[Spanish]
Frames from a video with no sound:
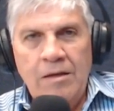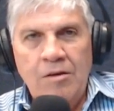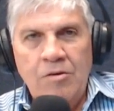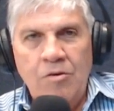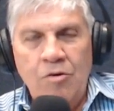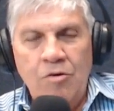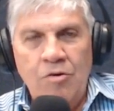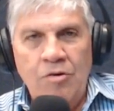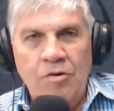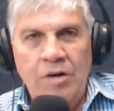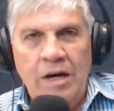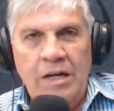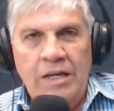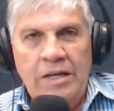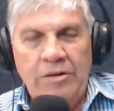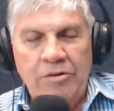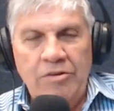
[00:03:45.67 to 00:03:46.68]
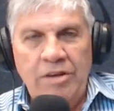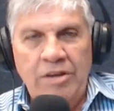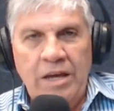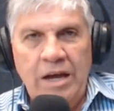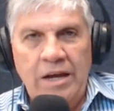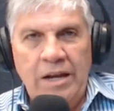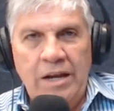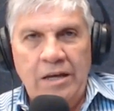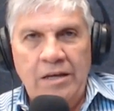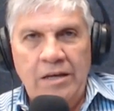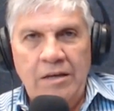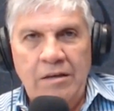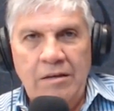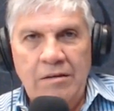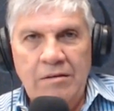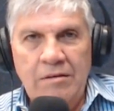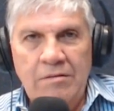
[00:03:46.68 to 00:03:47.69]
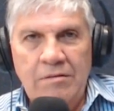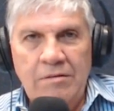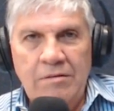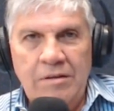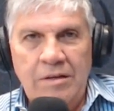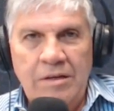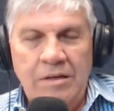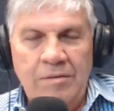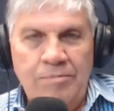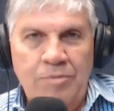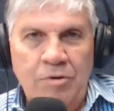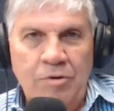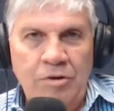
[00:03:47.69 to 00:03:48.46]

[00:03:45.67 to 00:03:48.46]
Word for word: con Ali Rodríguez Araque, el,